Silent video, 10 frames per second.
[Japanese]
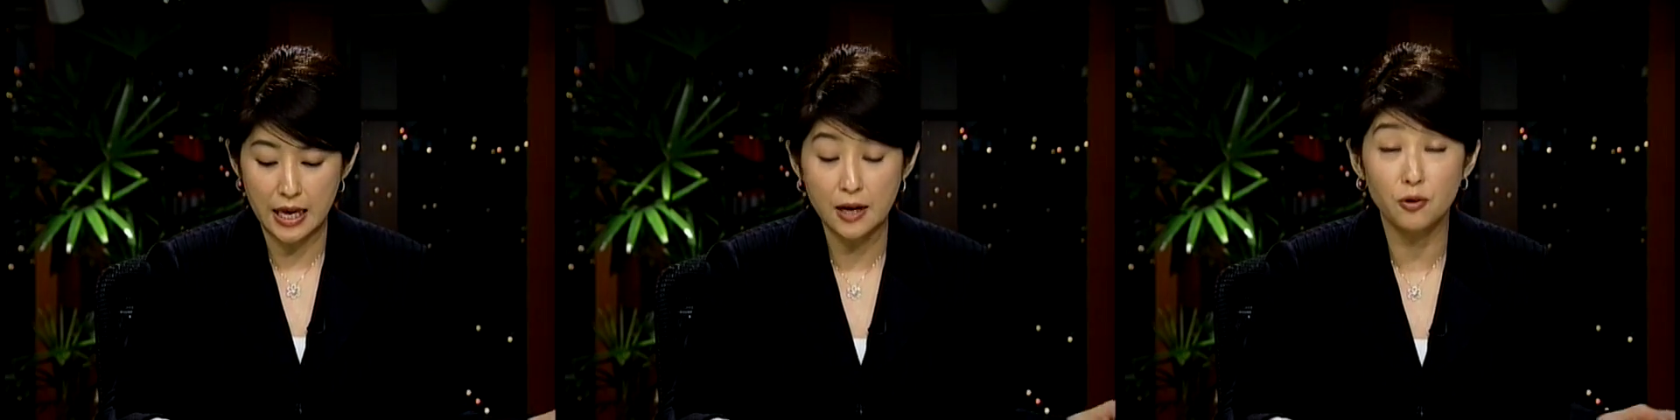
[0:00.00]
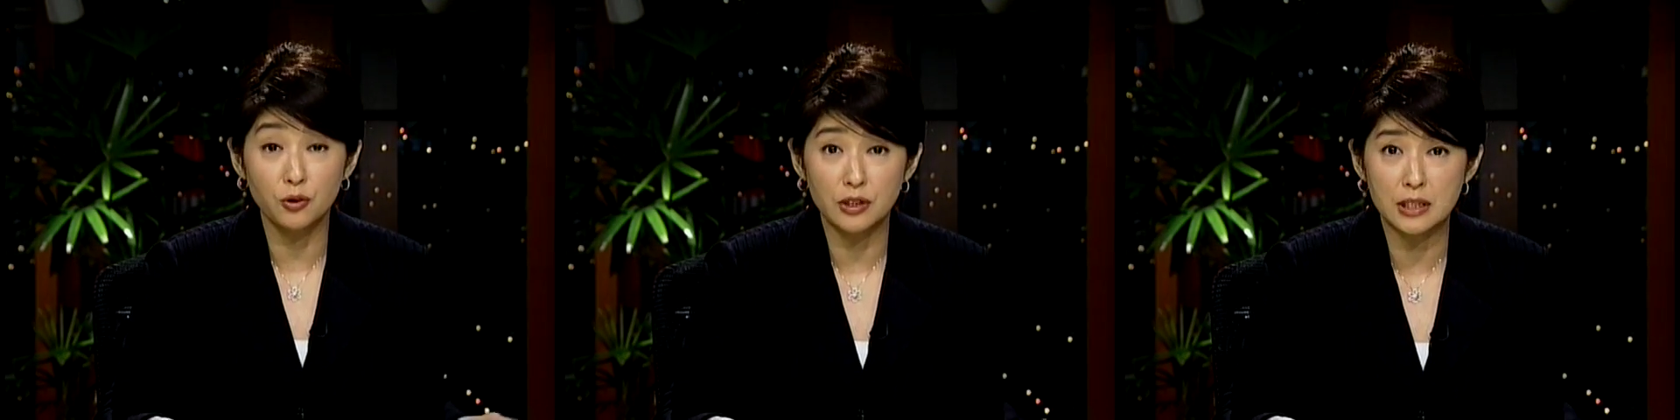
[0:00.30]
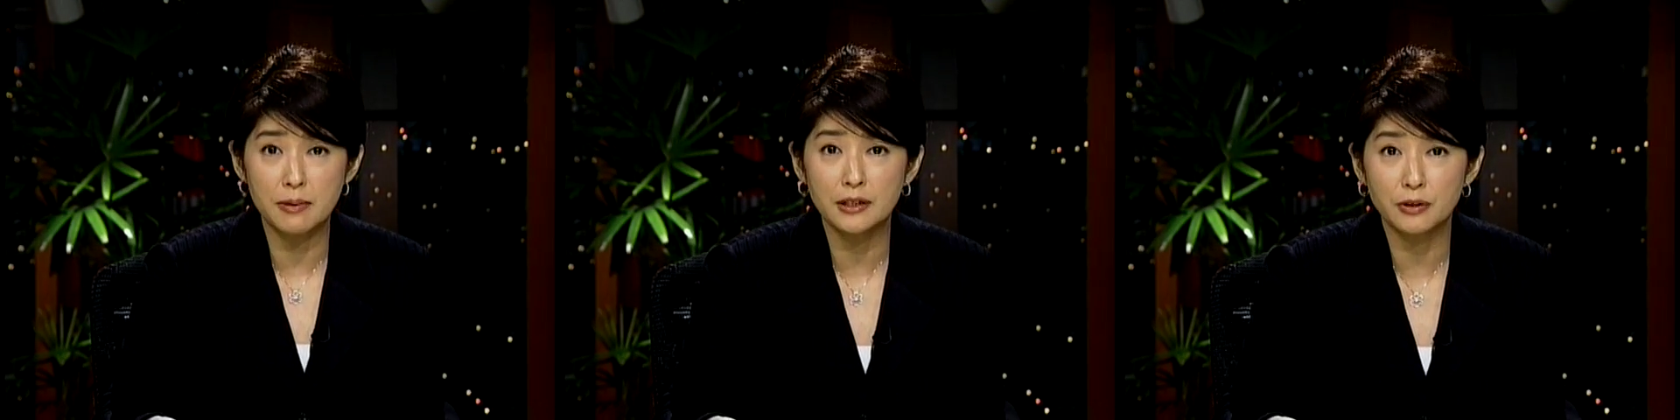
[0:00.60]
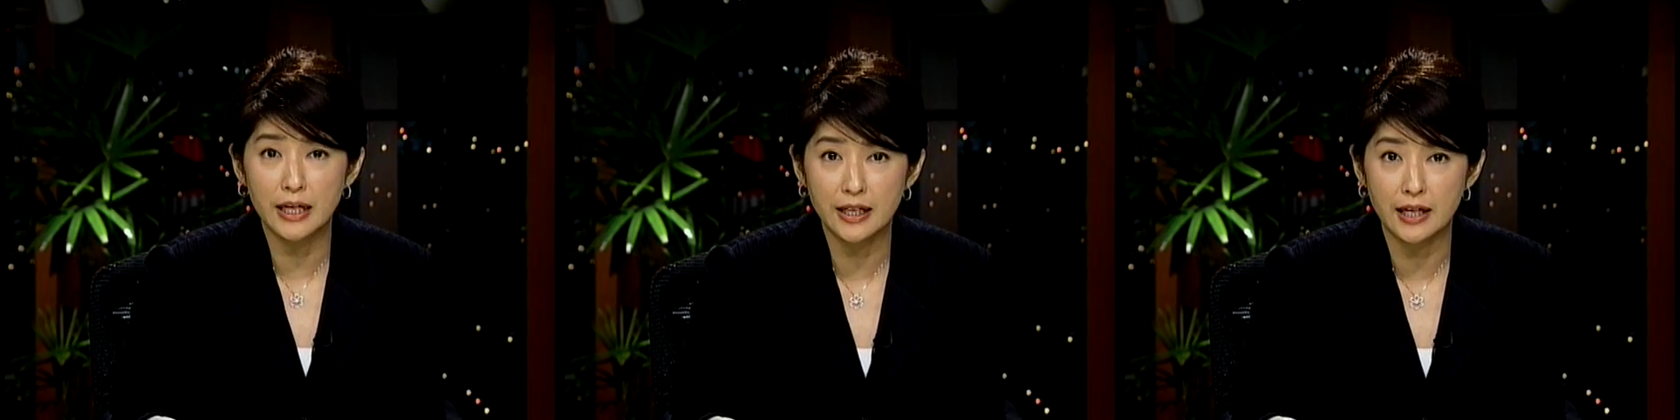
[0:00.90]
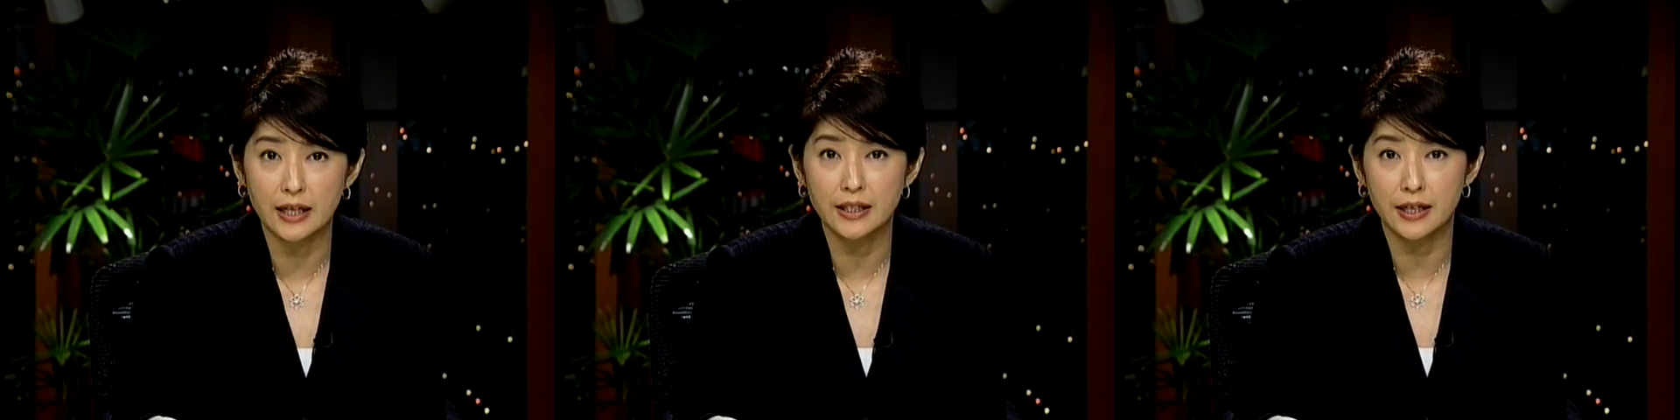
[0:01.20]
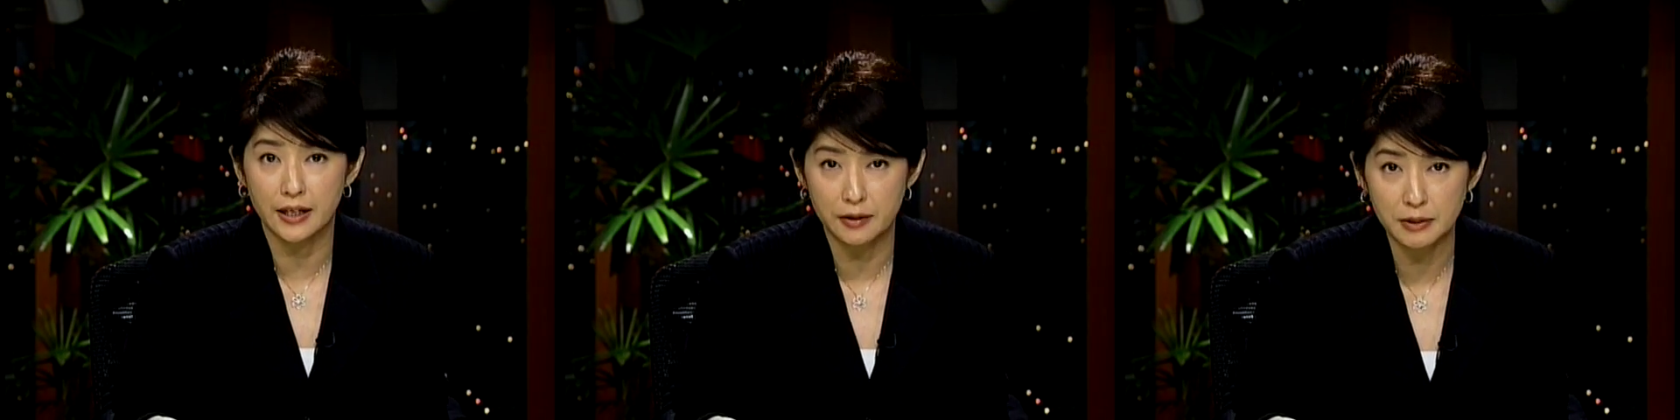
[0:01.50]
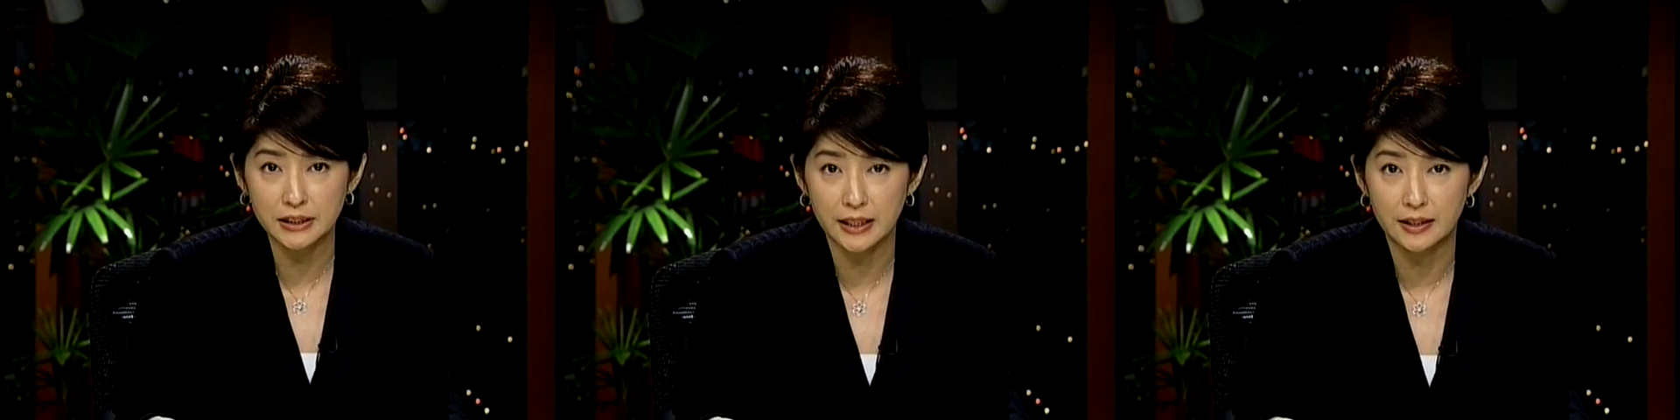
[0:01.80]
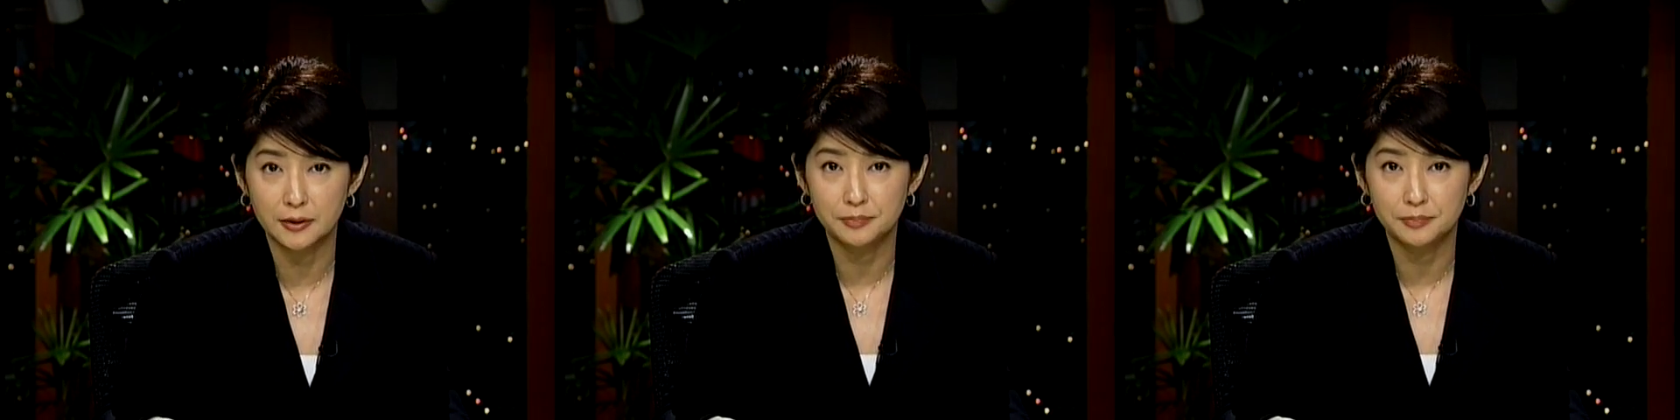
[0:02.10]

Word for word: 英語のディベート大会が開かれました